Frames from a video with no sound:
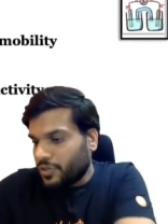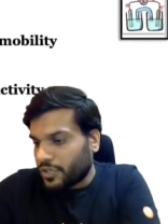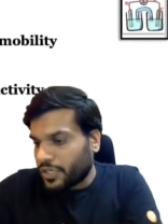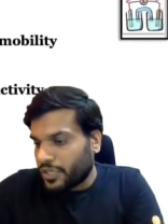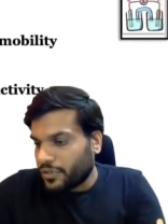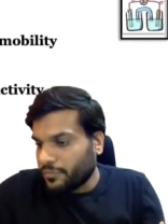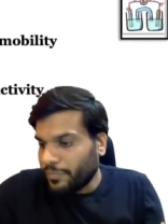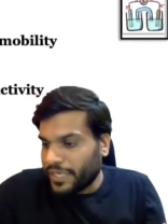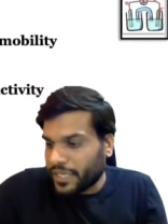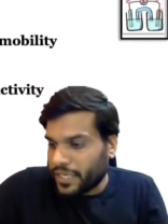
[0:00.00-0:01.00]
ओके
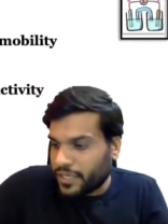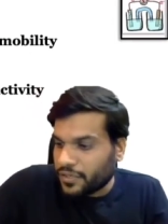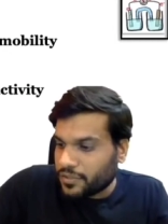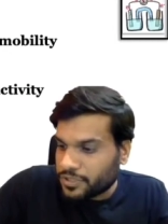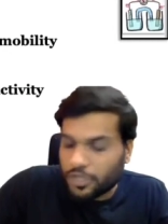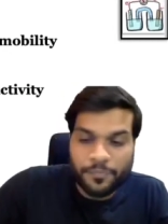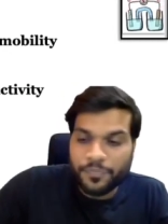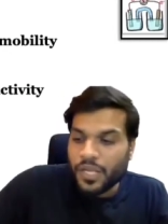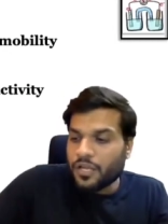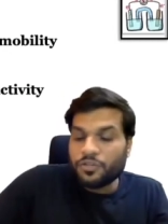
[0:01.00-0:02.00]
मिट्टी के रंग चलो
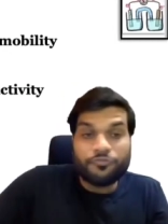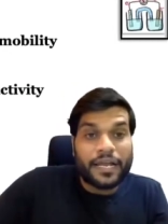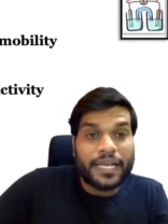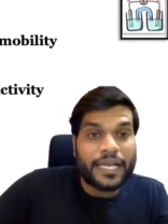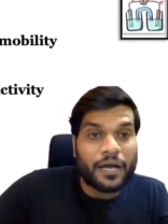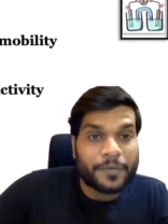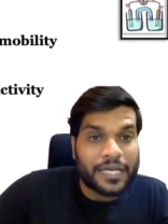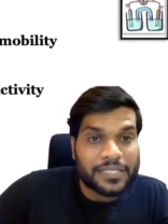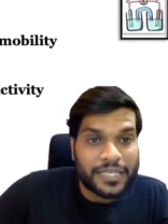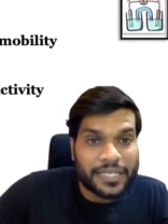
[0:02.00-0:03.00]
तो फाइनली अब
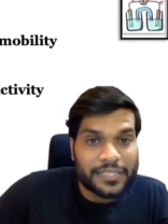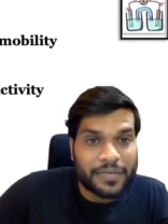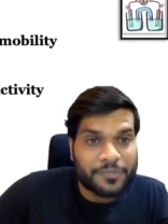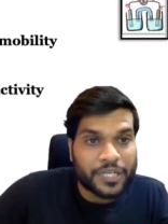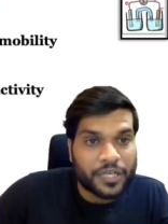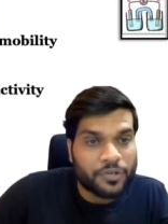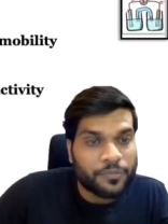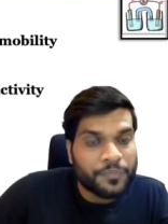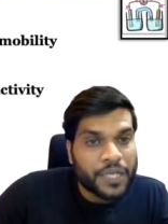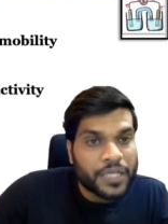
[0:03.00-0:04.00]
क्या सीन है जरा आप चेक
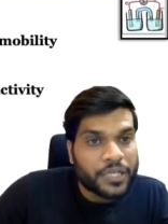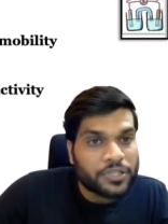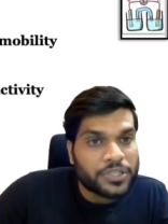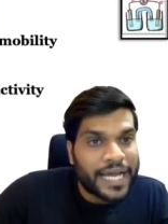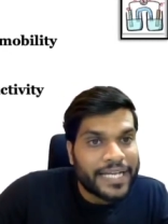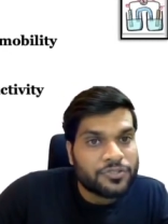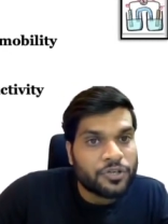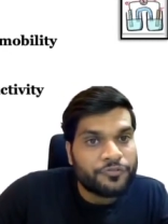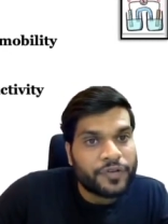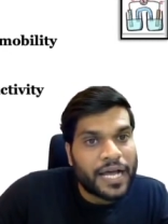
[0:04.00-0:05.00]
करो देखो साइज
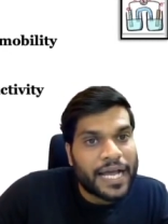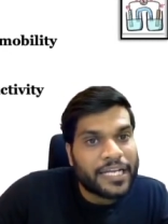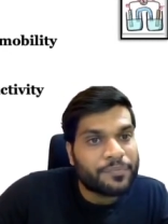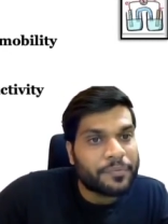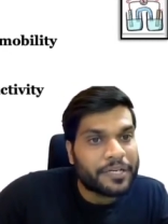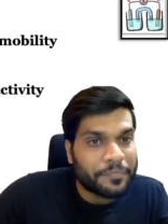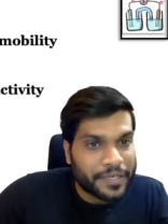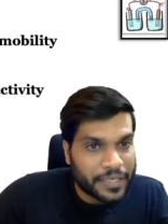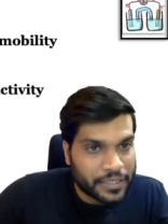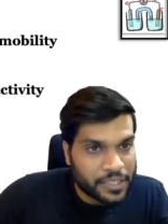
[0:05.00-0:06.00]
ऑफ आयन पे भी
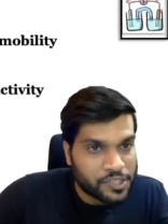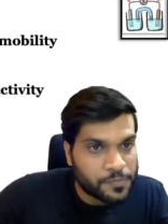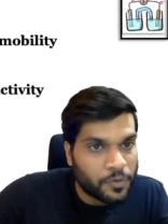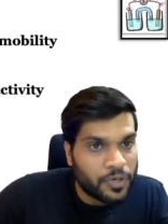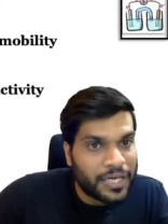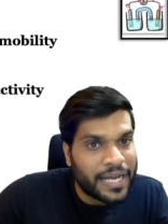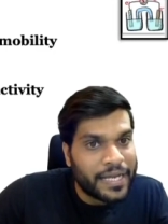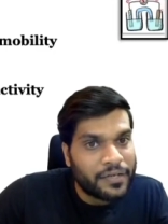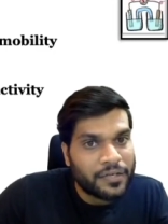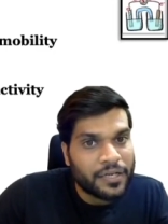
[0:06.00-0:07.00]
डिपेंड करता है स्मॉलर
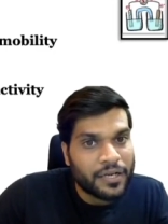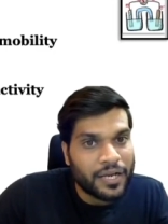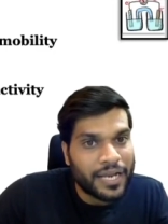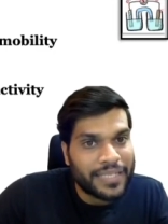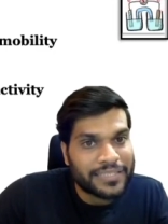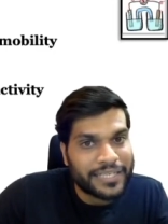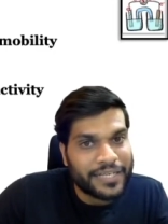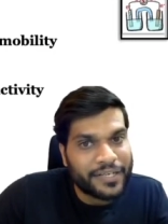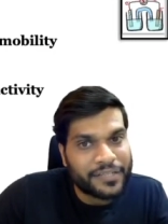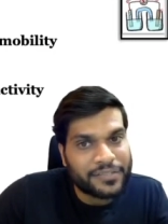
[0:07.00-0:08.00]
आयन लेसर
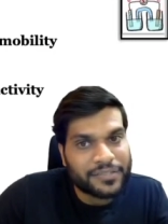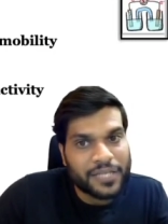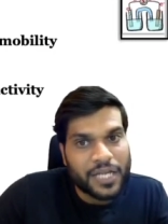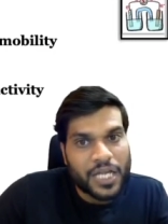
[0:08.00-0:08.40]
हिंड्रेंस